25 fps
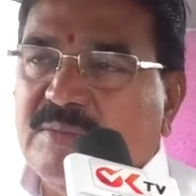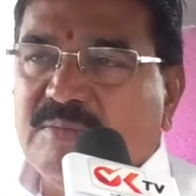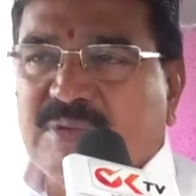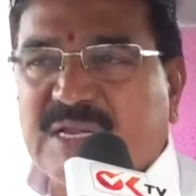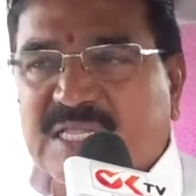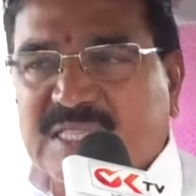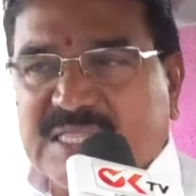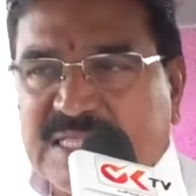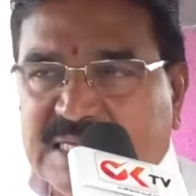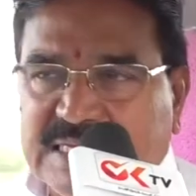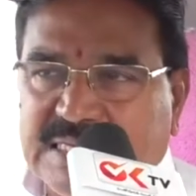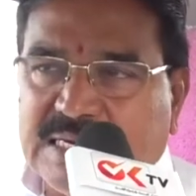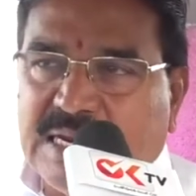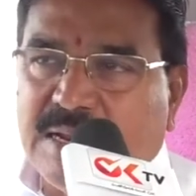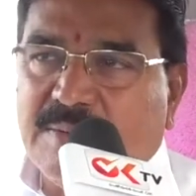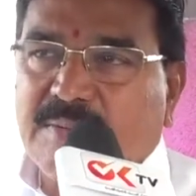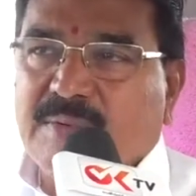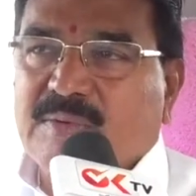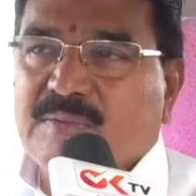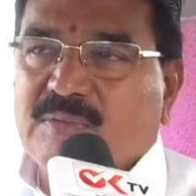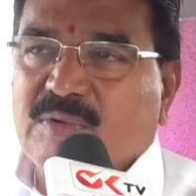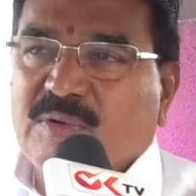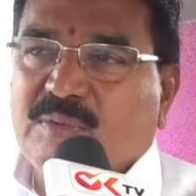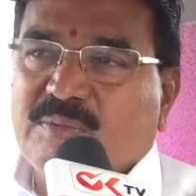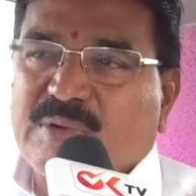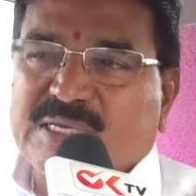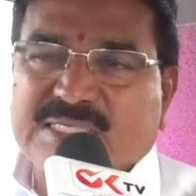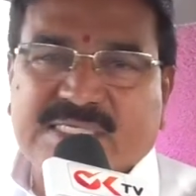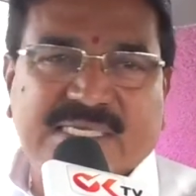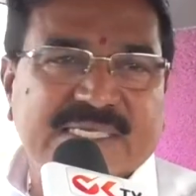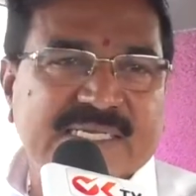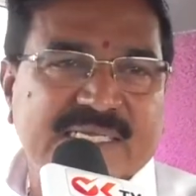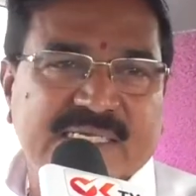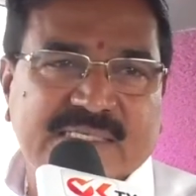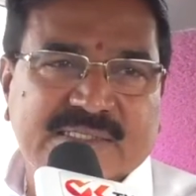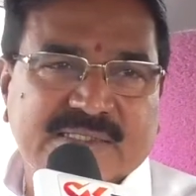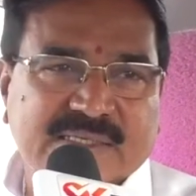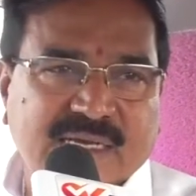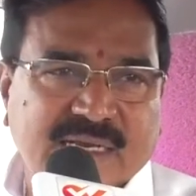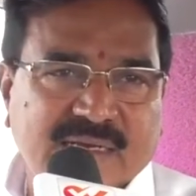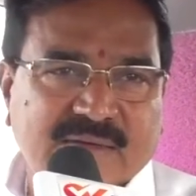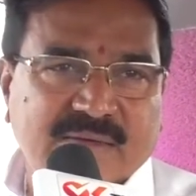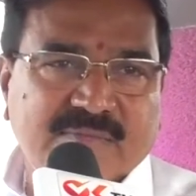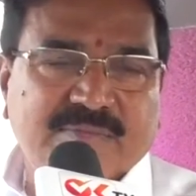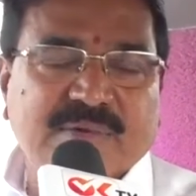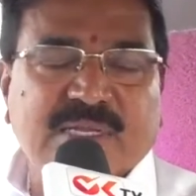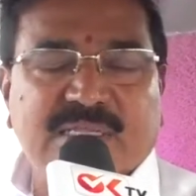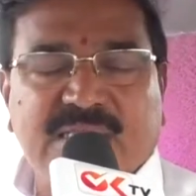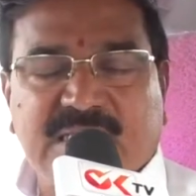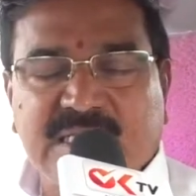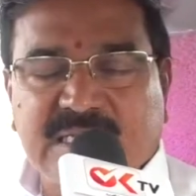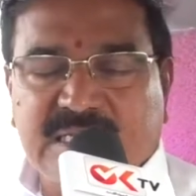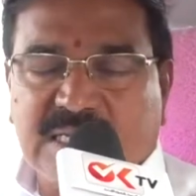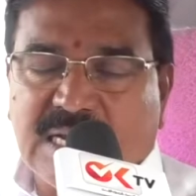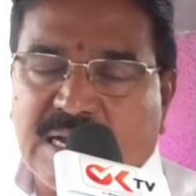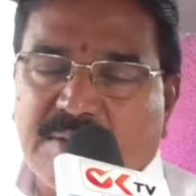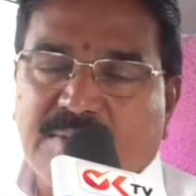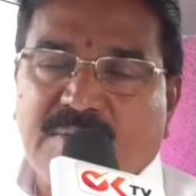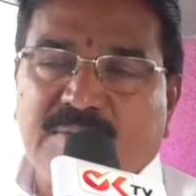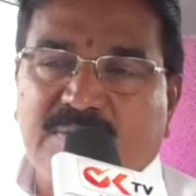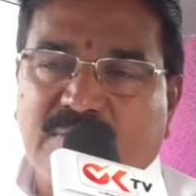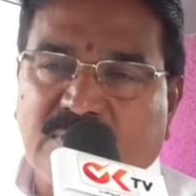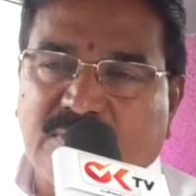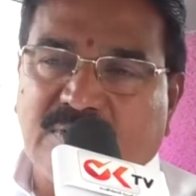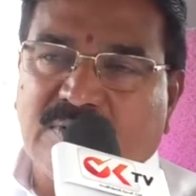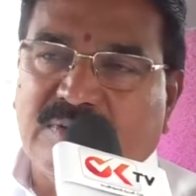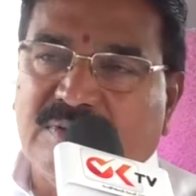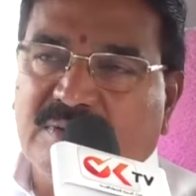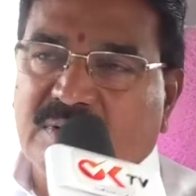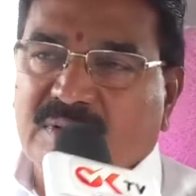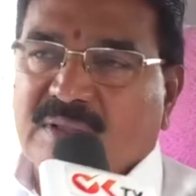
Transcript: ప్రతి గ్రామంలో బస చేసినాను ప్రతి గ్రామంలో